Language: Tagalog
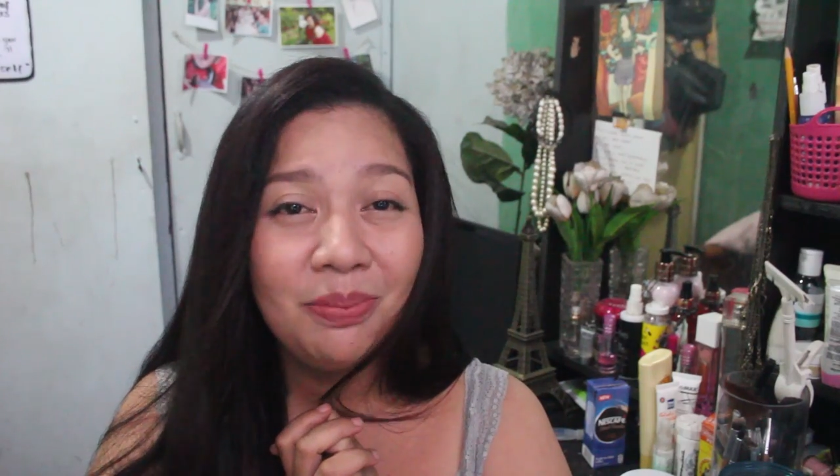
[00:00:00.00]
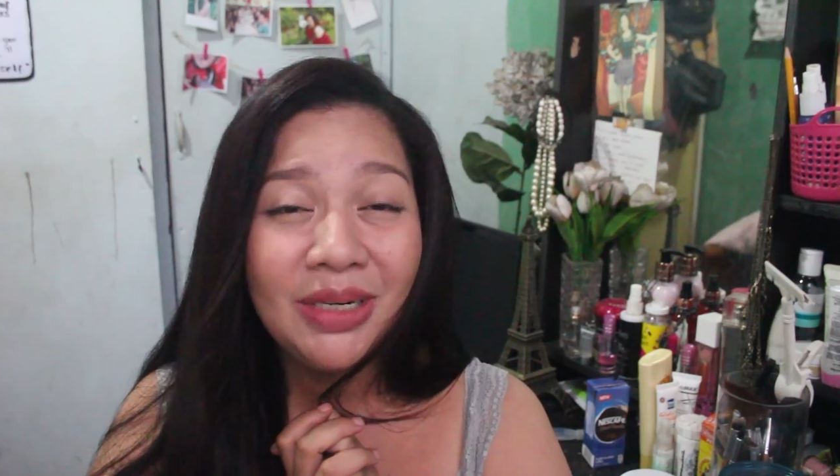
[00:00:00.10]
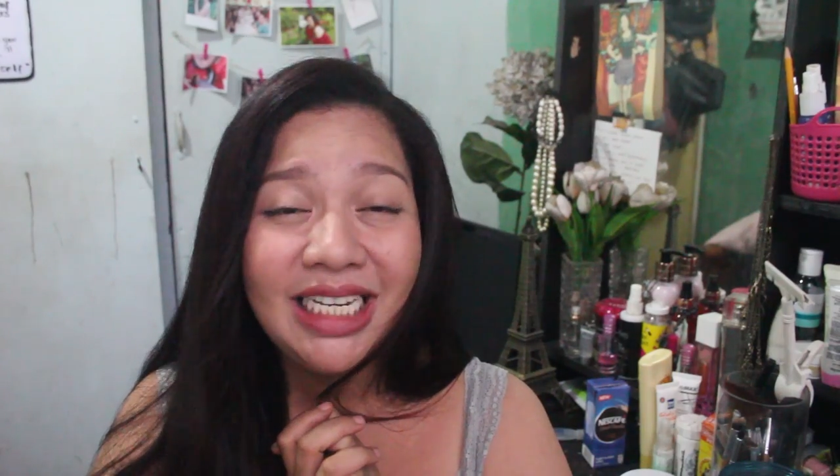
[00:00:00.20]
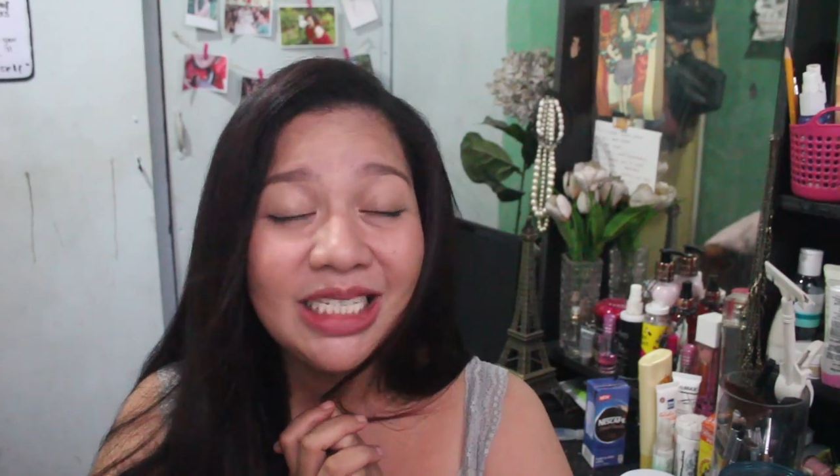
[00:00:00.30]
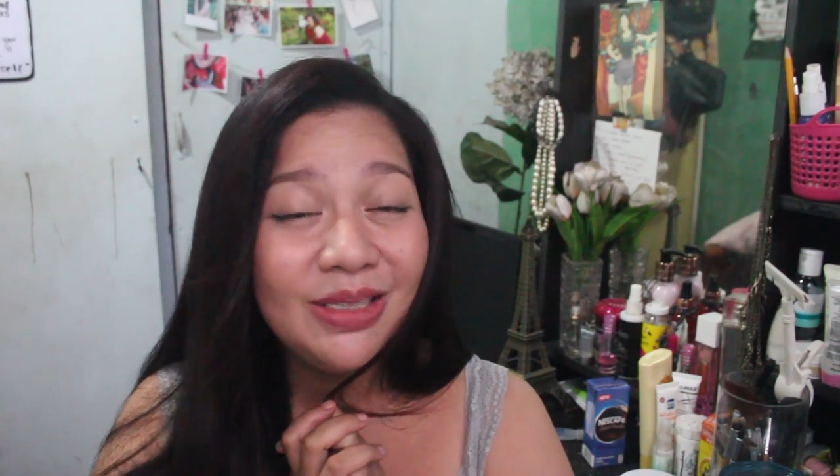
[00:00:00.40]

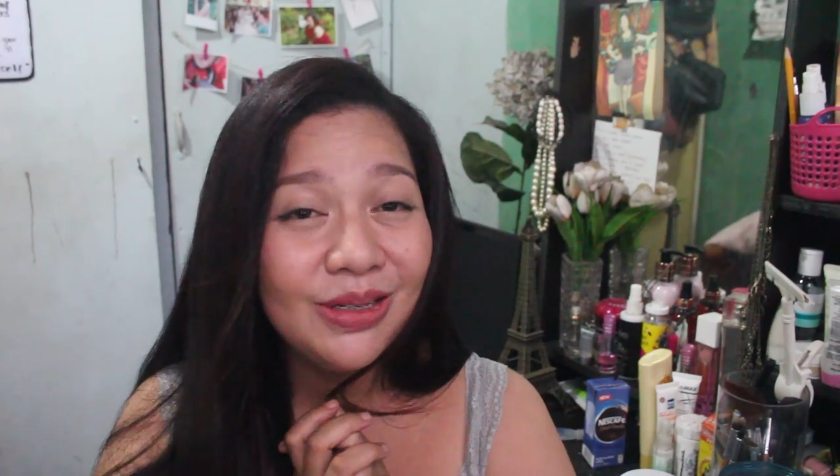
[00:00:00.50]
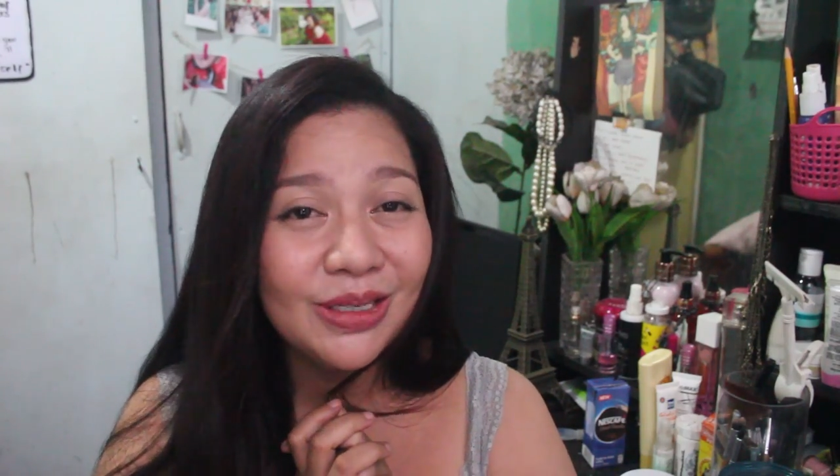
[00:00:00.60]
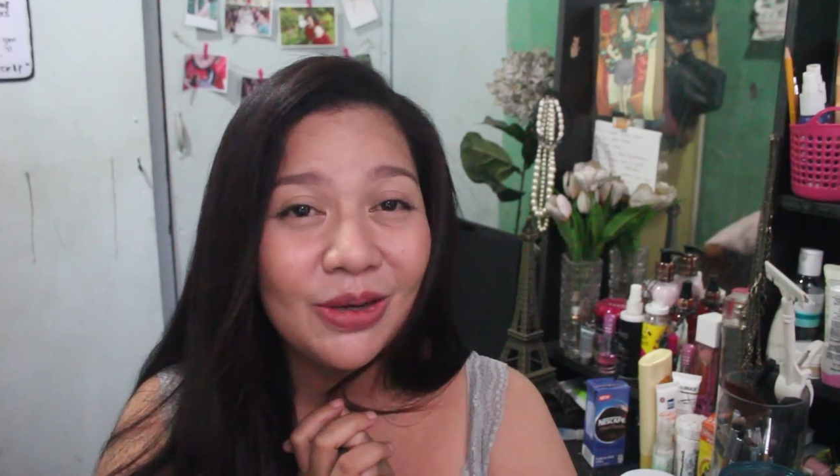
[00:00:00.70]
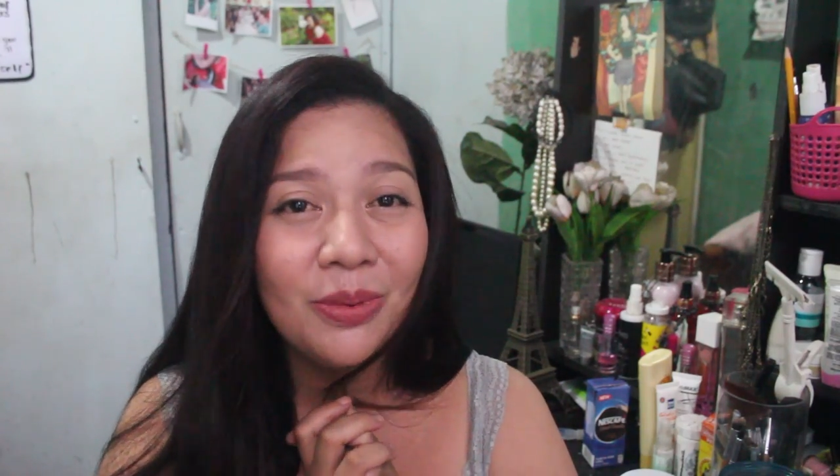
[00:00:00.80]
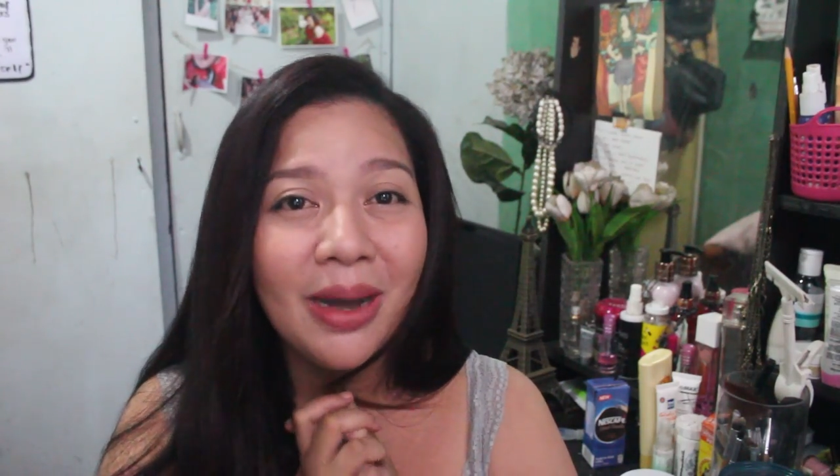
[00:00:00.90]
please do
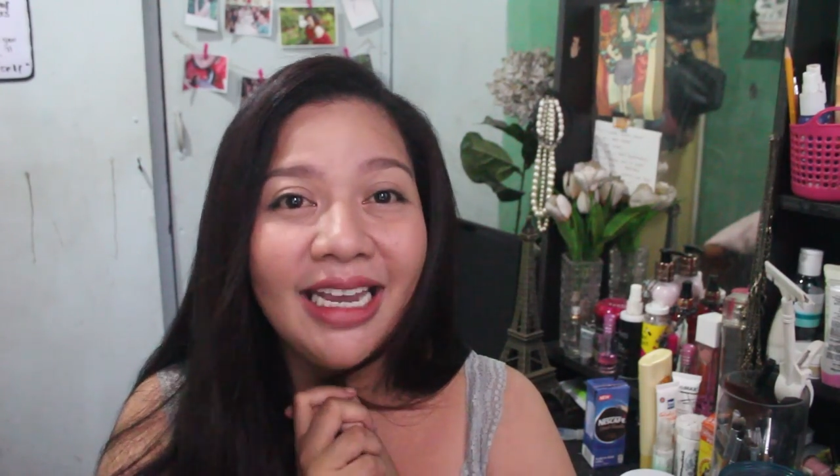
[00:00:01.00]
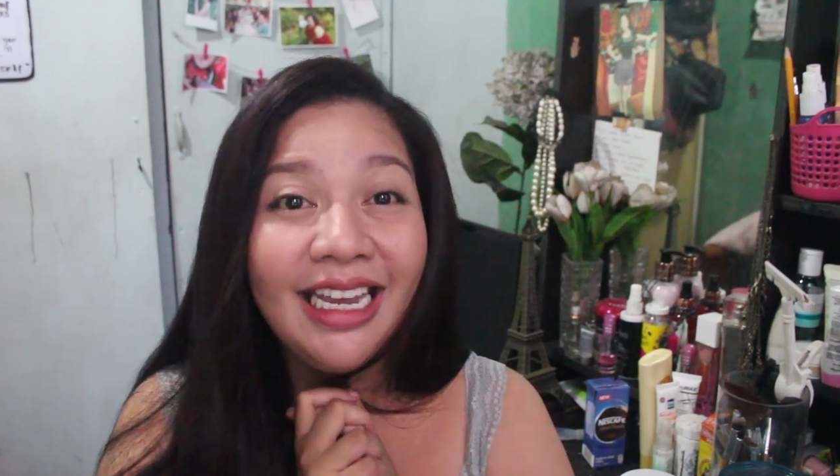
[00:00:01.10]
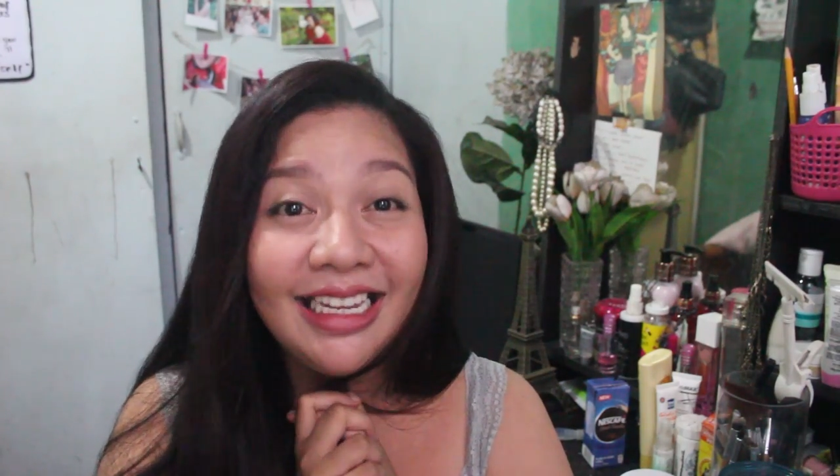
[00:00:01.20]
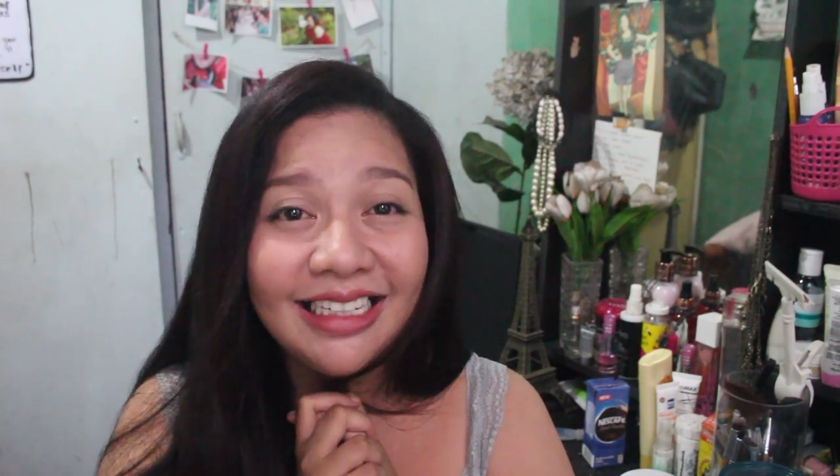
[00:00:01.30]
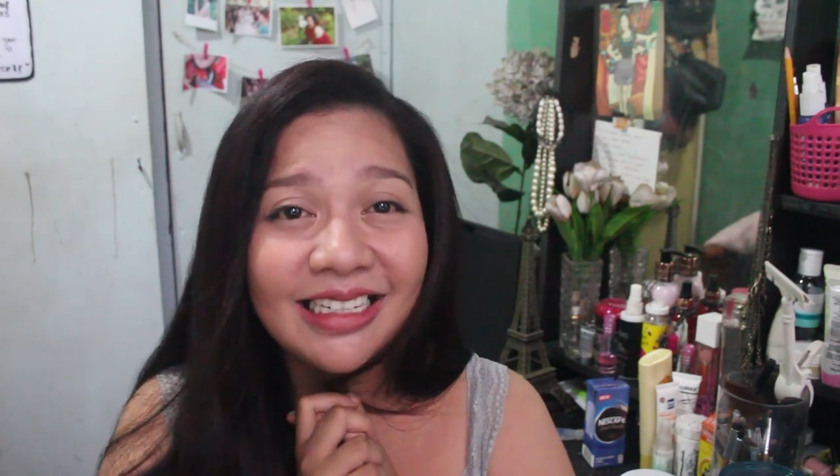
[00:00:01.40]
so by
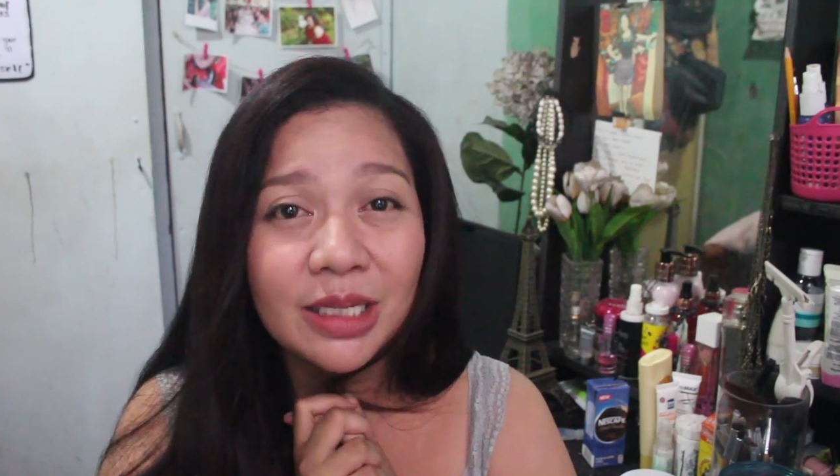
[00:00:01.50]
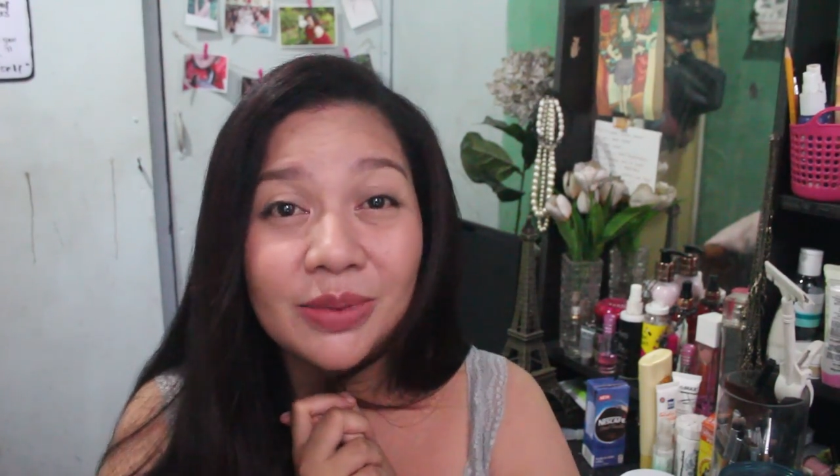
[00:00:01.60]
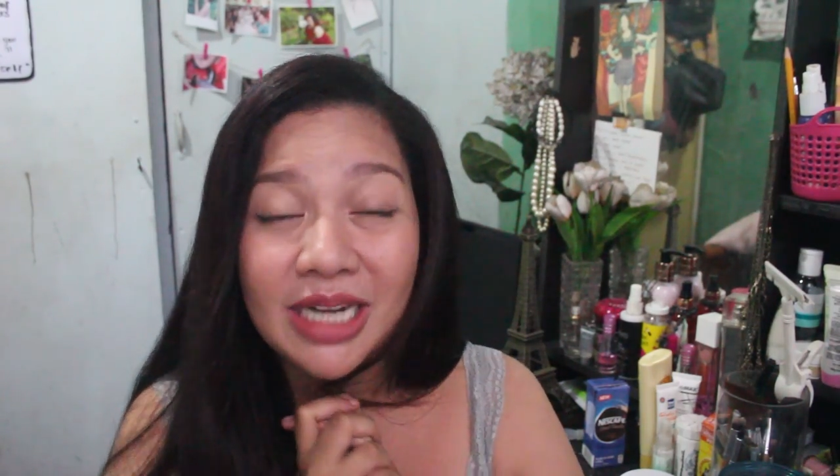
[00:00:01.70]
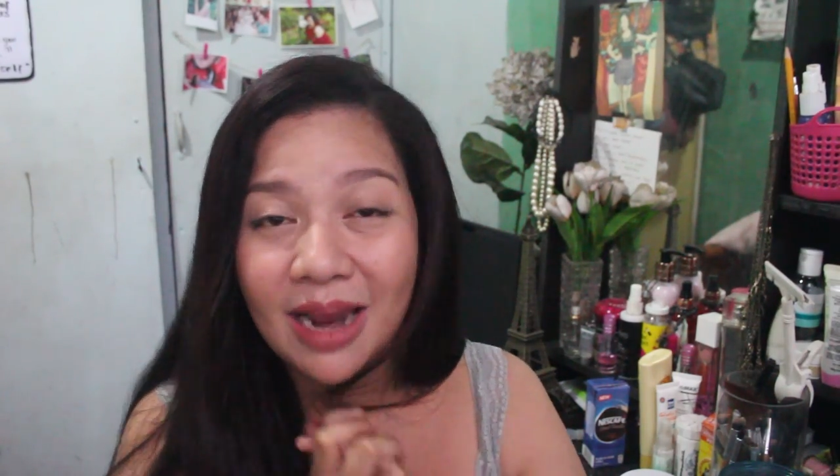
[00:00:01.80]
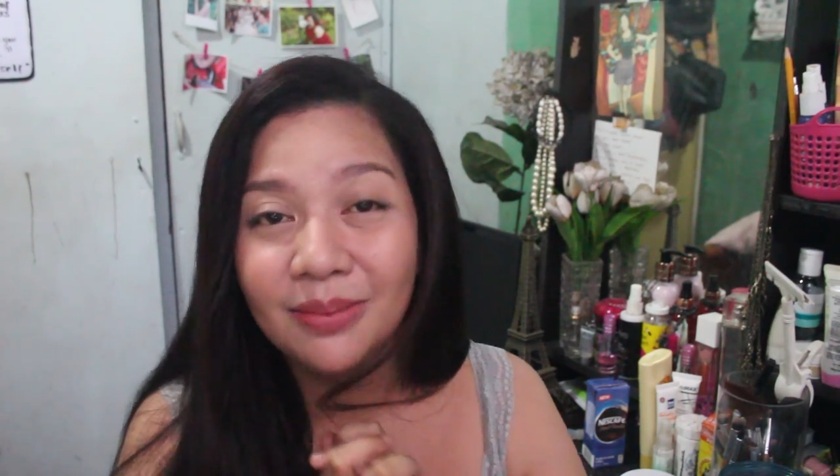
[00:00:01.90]
hitting the
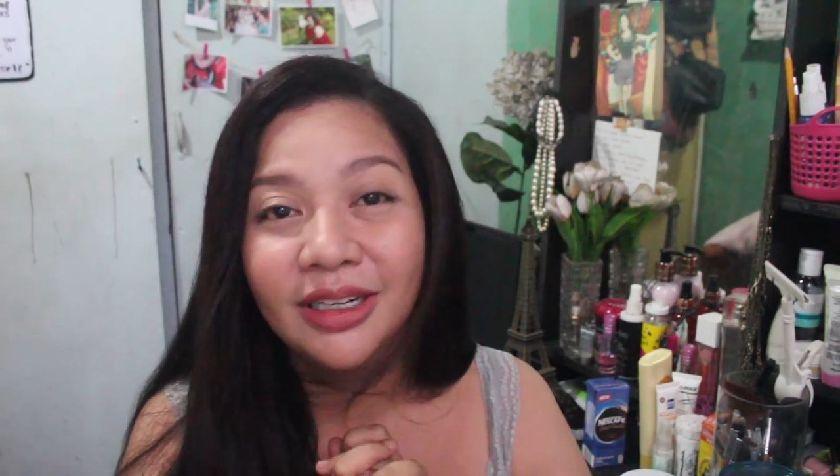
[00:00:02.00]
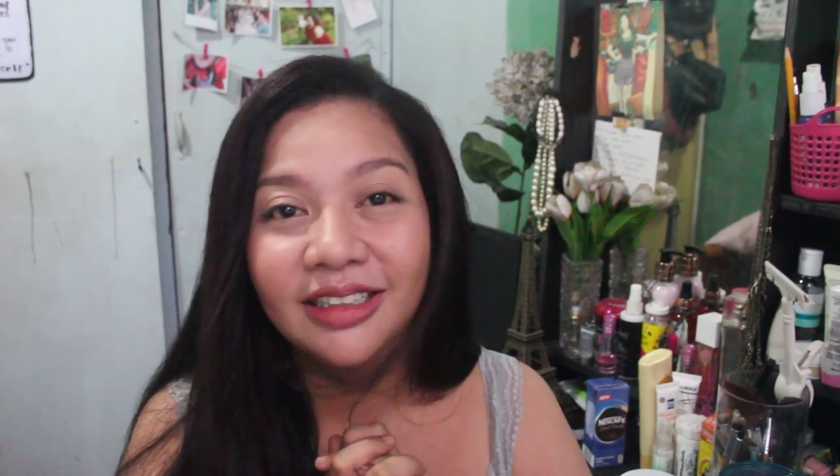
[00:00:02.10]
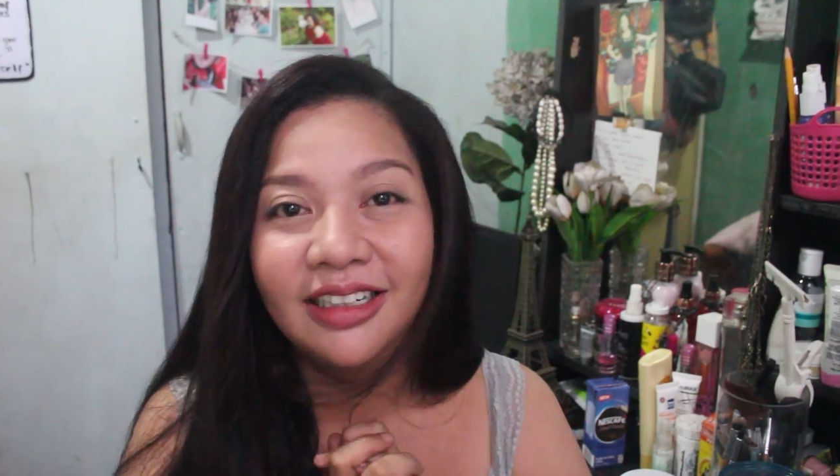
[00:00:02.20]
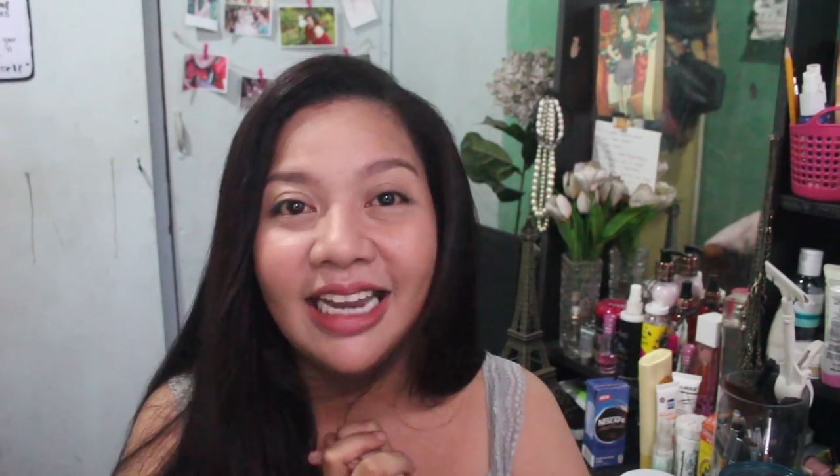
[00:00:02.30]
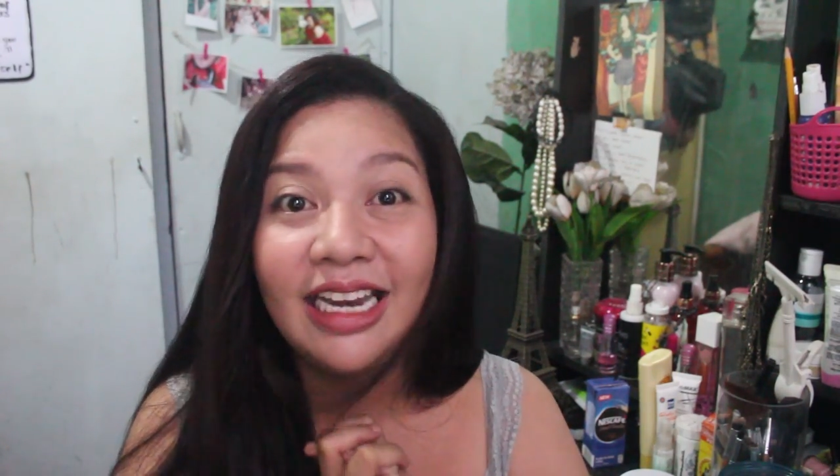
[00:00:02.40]
subscribe button